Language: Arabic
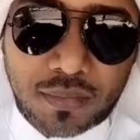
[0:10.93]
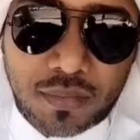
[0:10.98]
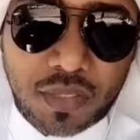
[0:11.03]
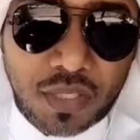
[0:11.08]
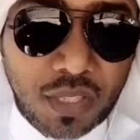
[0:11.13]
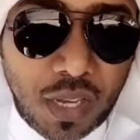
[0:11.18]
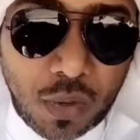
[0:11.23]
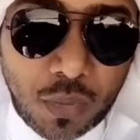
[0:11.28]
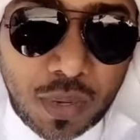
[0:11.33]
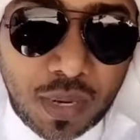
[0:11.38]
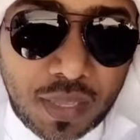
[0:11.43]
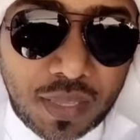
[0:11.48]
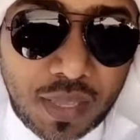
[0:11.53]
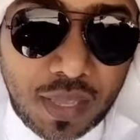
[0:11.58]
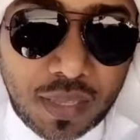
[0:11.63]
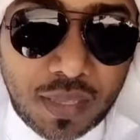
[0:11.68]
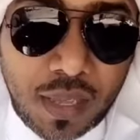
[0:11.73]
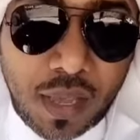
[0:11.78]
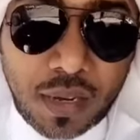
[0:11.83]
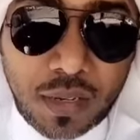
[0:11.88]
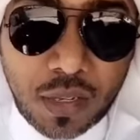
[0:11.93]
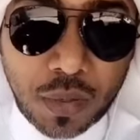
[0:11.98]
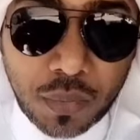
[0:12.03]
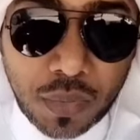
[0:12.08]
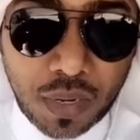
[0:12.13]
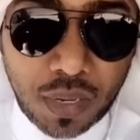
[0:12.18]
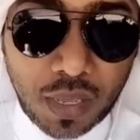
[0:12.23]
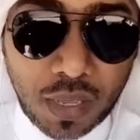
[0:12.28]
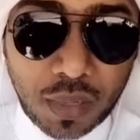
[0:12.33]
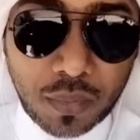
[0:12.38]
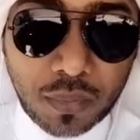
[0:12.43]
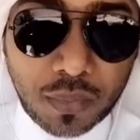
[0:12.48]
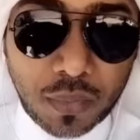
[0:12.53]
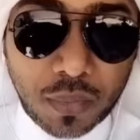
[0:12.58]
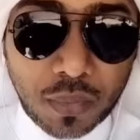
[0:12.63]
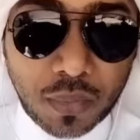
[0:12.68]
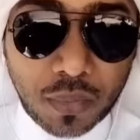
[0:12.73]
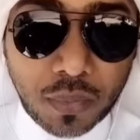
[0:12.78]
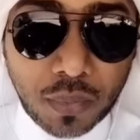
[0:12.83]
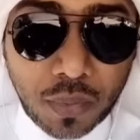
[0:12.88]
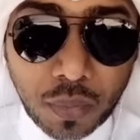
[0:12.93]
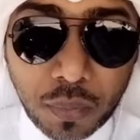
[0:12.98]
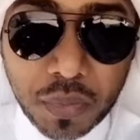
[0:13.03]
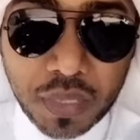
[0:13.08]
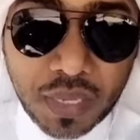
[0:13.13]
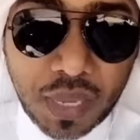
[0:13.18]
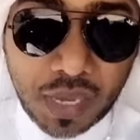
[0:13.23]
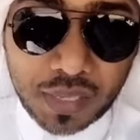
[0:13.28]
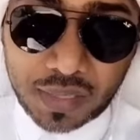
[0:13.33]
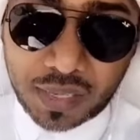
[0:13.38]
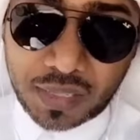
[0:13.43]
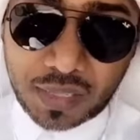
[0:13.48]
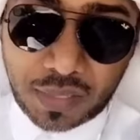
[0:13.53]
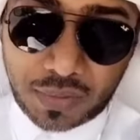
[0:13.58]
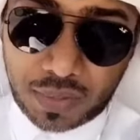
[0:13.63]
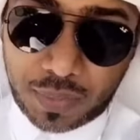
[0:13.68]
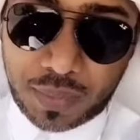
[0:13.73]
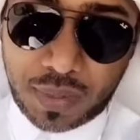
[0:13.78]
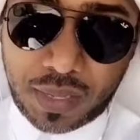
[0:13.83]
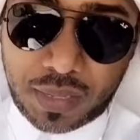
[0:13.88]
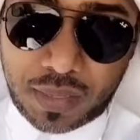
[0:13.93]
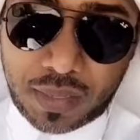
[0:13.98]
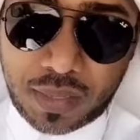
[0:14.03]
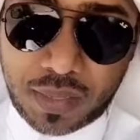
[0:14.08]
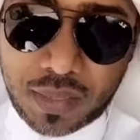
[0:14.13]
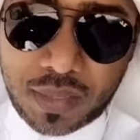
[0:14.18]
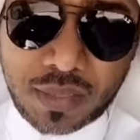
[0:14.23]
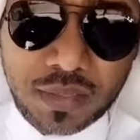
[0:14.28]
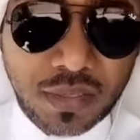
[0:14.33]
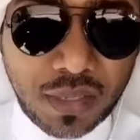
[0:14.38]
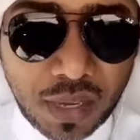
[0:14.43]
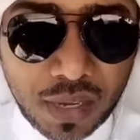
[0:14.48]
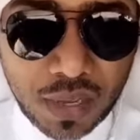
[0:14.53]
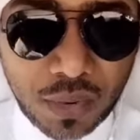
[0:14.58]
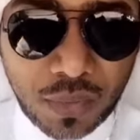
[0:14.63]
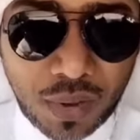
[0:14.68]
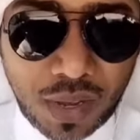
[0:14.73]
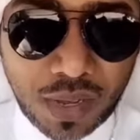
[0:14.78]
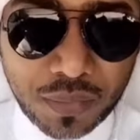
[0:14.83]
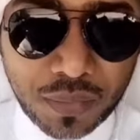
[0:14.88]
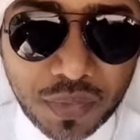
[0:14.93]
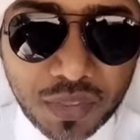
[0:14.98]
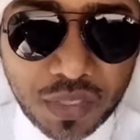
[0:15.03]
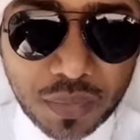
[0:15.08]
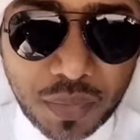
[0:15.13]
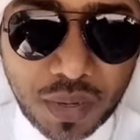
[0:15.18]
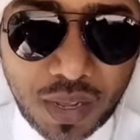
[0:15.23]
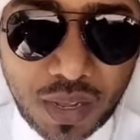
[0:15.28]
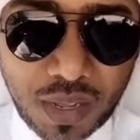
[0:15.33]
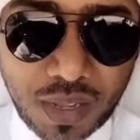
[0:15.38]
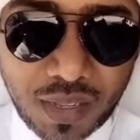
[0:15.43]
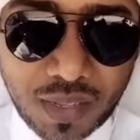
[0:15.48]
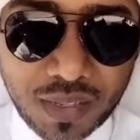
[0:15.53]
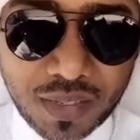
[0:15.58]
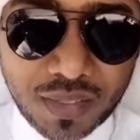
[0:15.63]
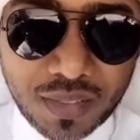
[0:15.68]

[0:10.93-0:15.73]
ايش قال ولدها قال يوم من الايام وامي قاعدة عندي في البيت جانا واحد من الجماعة